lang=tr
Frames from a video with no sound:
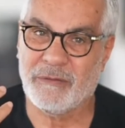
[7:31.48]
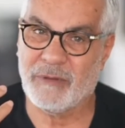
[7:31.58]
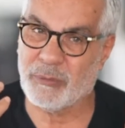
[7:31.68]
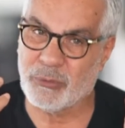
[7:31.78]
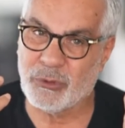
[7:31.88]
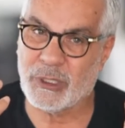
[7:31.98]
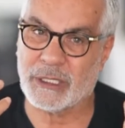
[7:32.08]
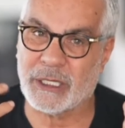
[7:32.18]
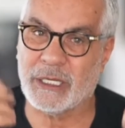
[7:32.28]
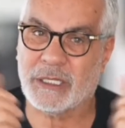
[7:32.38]
ve bununla
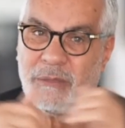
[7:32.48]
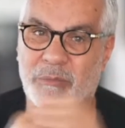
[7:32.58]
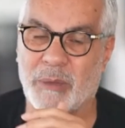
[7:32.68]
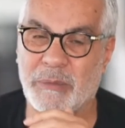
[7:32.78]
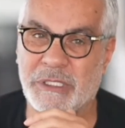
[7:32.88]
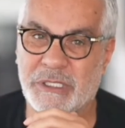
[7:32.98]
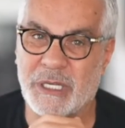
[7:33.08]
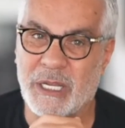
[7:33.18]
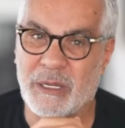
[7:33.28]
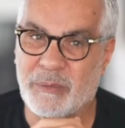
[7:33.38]
da yetinmemiş.
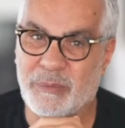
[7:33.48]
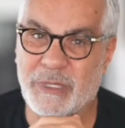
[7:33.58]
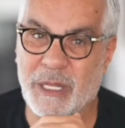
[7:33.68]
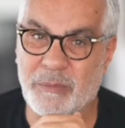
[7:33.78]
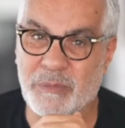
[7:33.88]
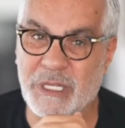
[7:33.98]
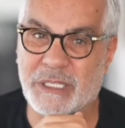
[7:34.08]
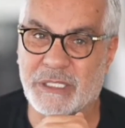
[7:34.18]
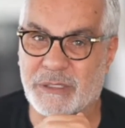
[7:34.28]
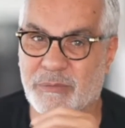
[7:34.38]
Bir de
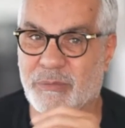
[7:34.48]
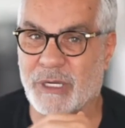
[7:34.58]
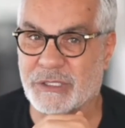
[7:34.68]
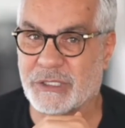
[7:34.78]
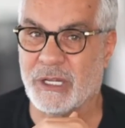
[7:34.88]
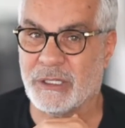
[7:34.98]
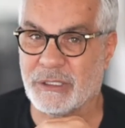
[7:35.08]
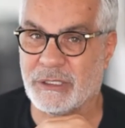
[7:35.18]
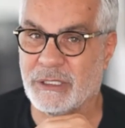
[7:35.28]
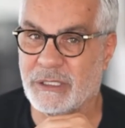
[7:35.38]
MIT
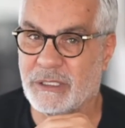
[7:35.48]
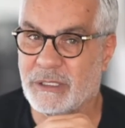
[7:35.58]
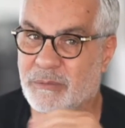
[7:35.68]
başkanlığını